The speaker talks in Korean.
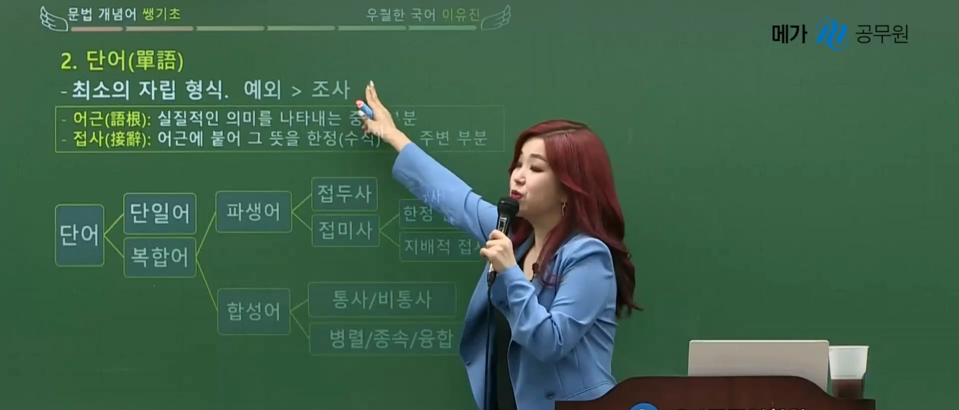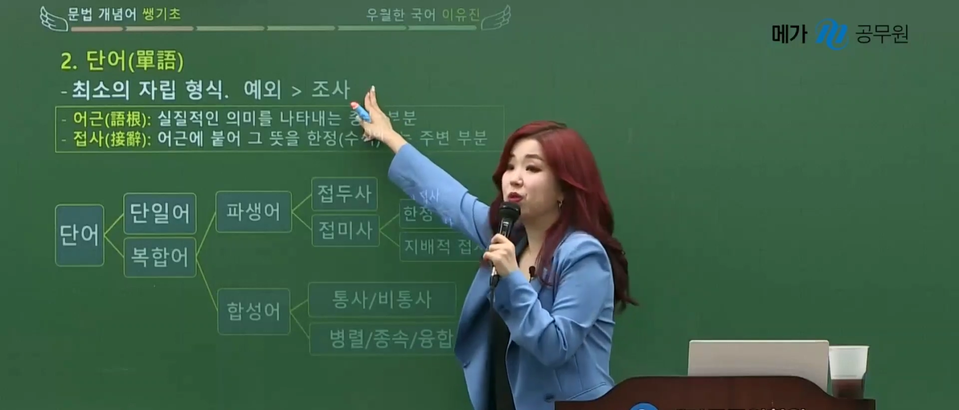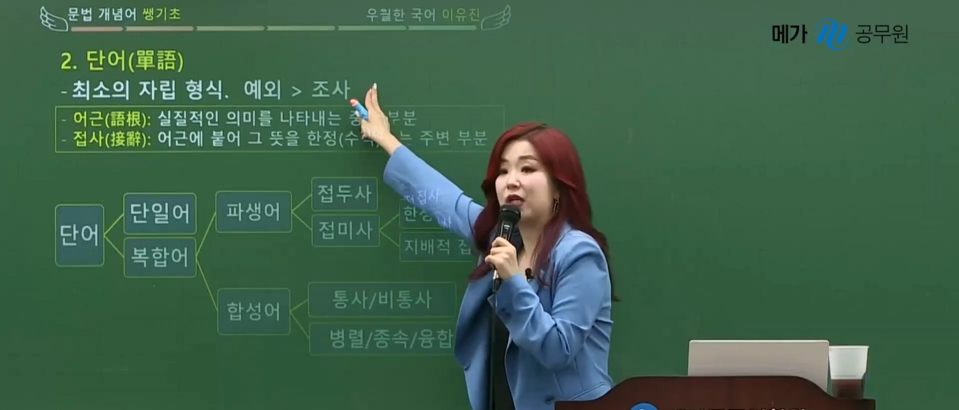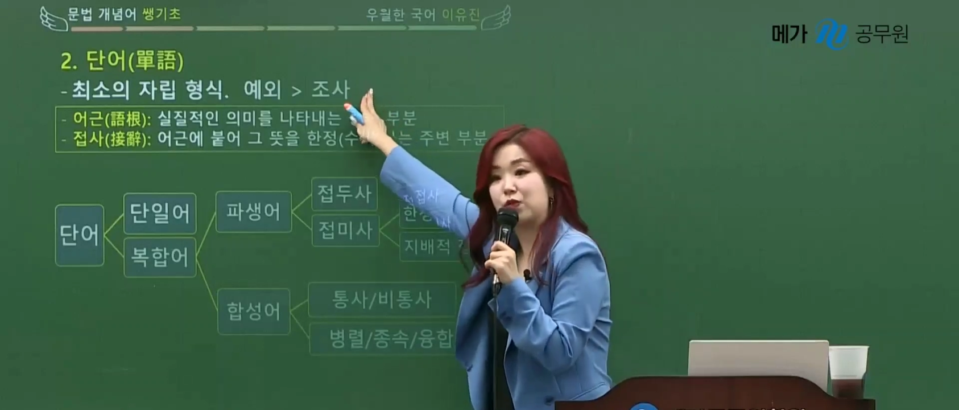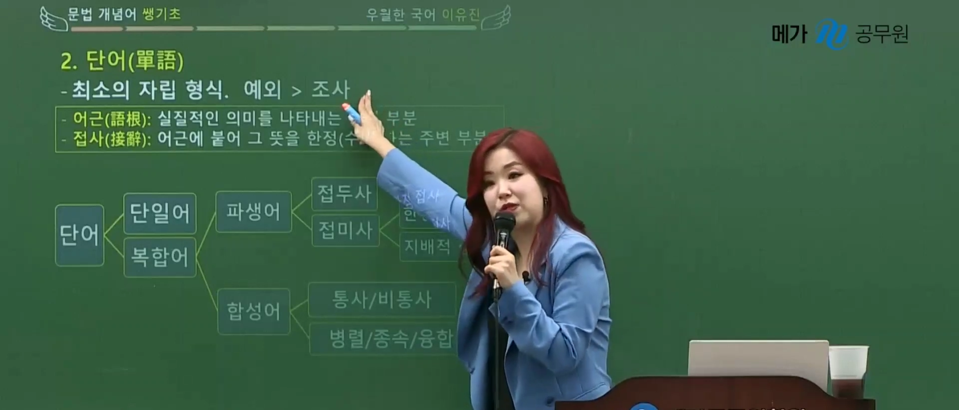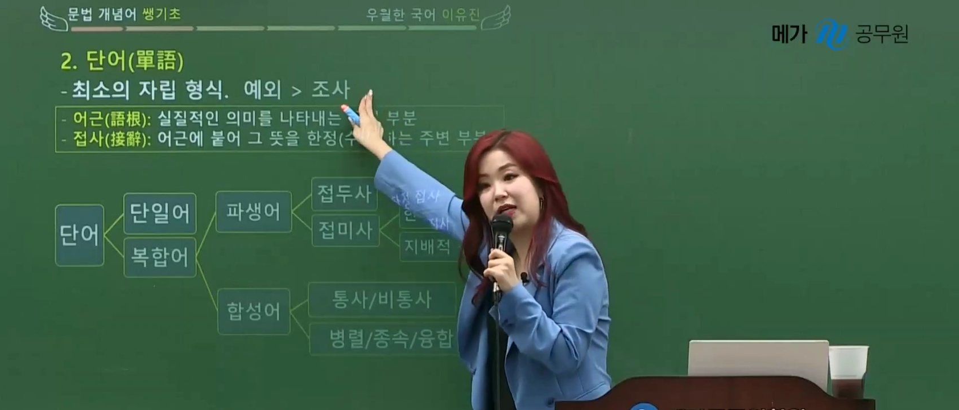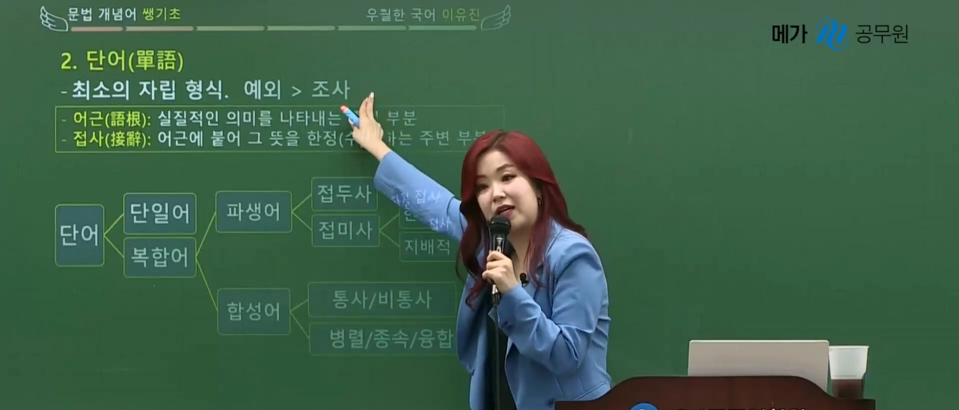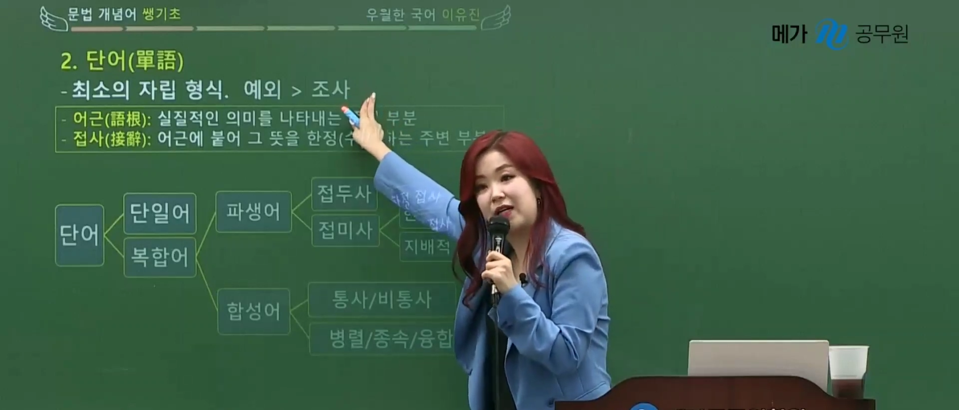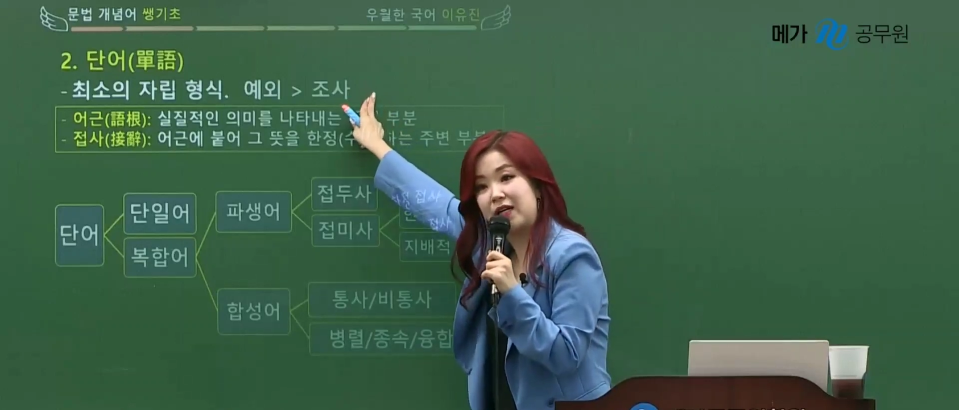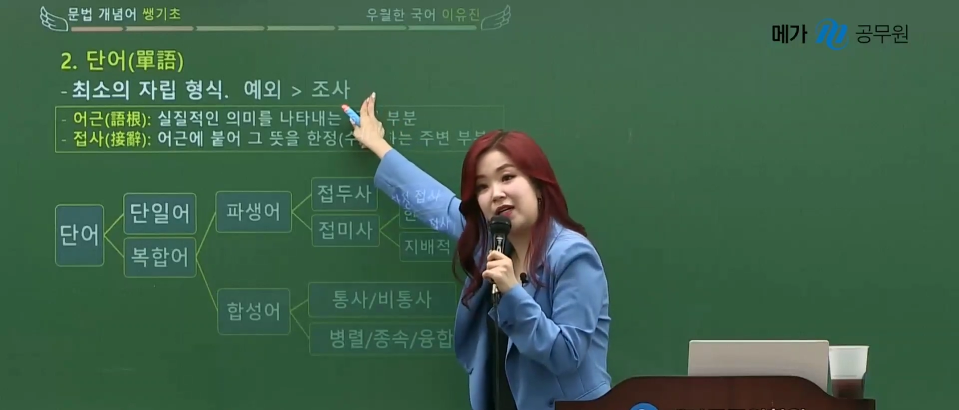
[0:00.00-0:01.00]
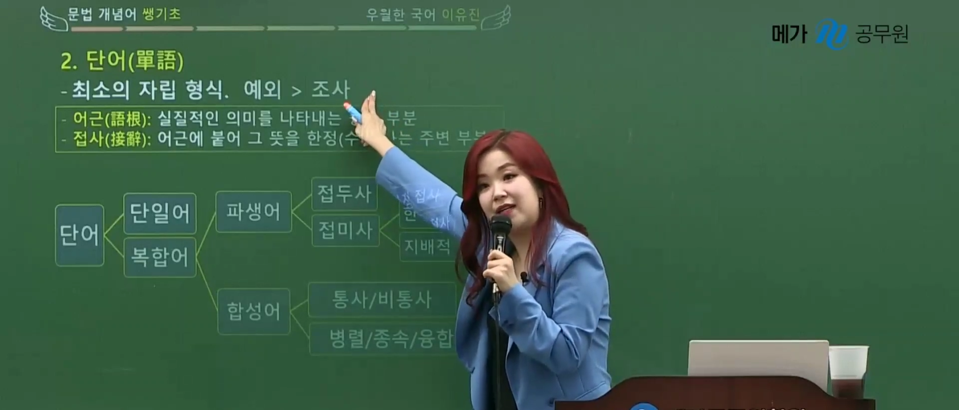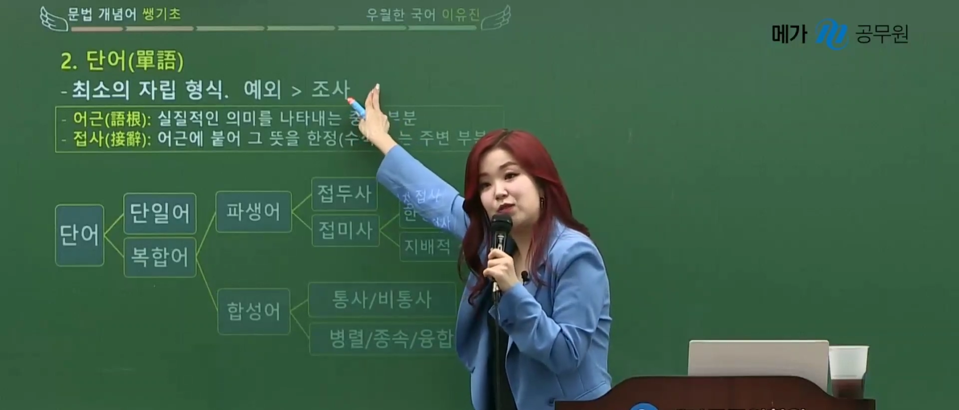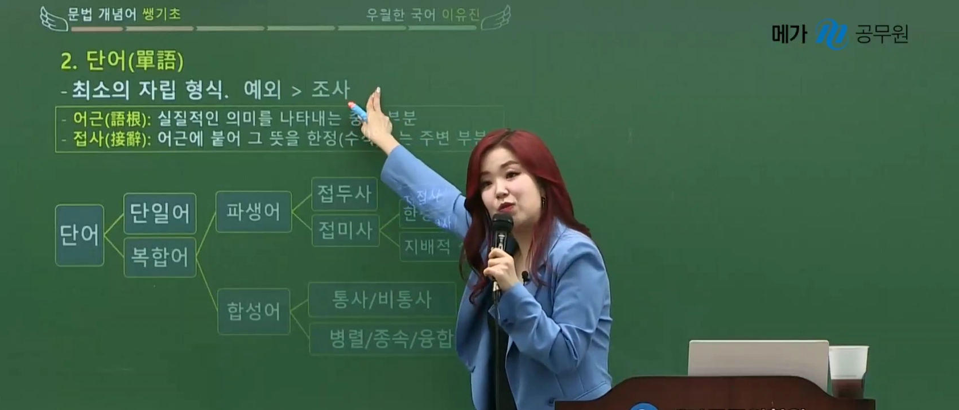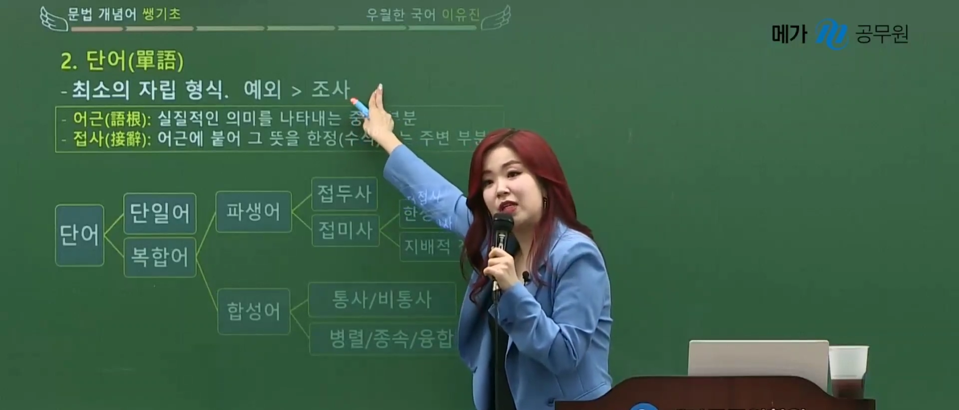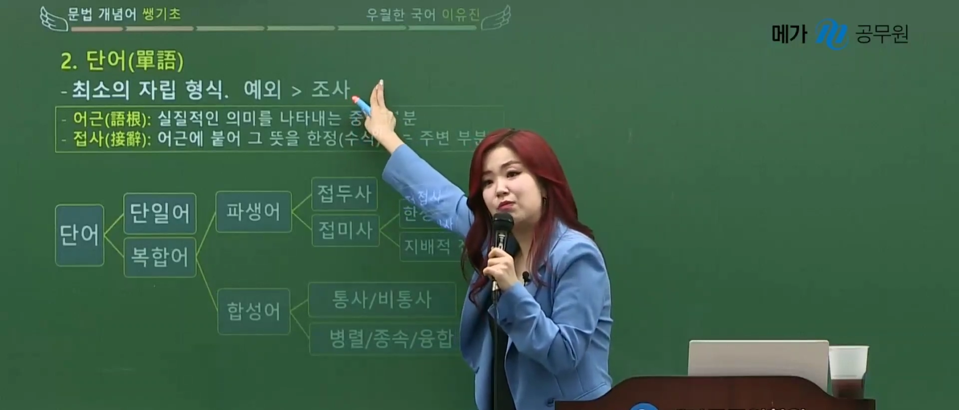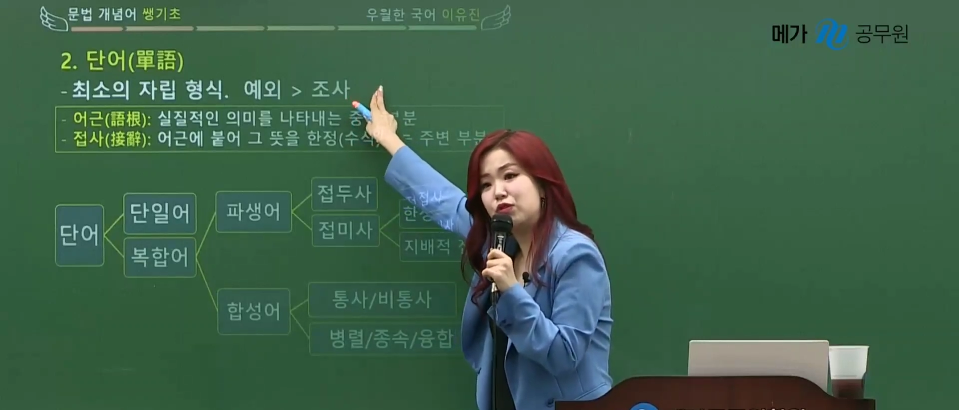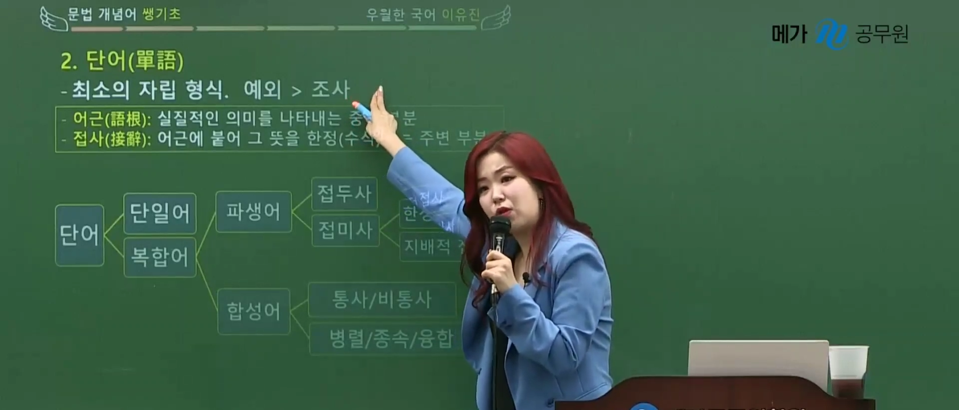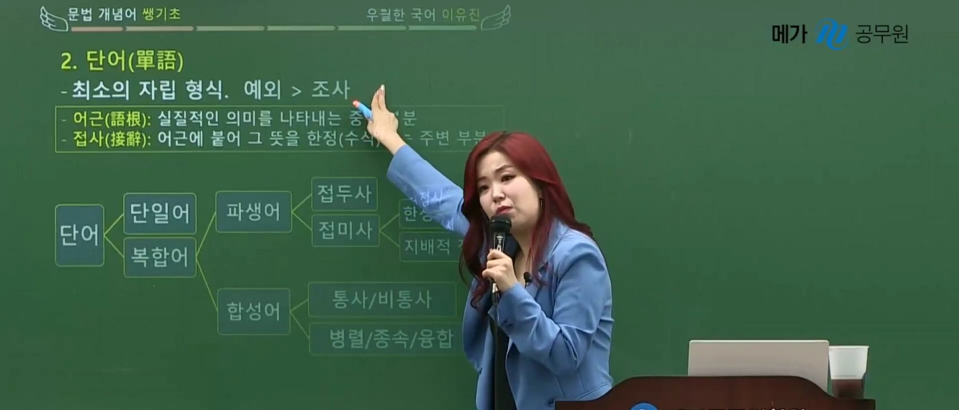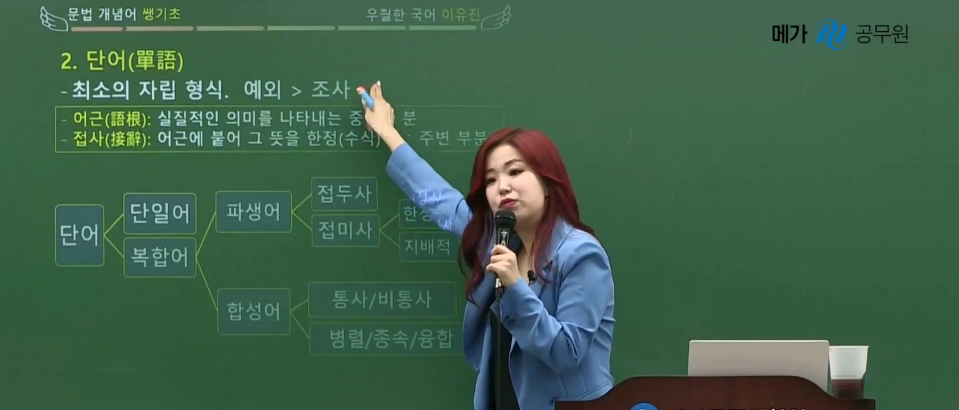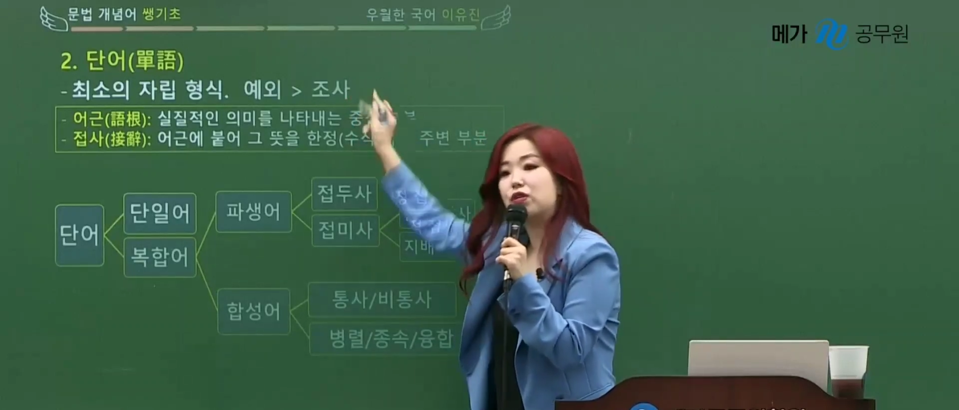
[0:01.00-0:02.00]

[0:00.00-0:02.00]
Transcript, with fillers: 조사, 조사. 조사는 무조건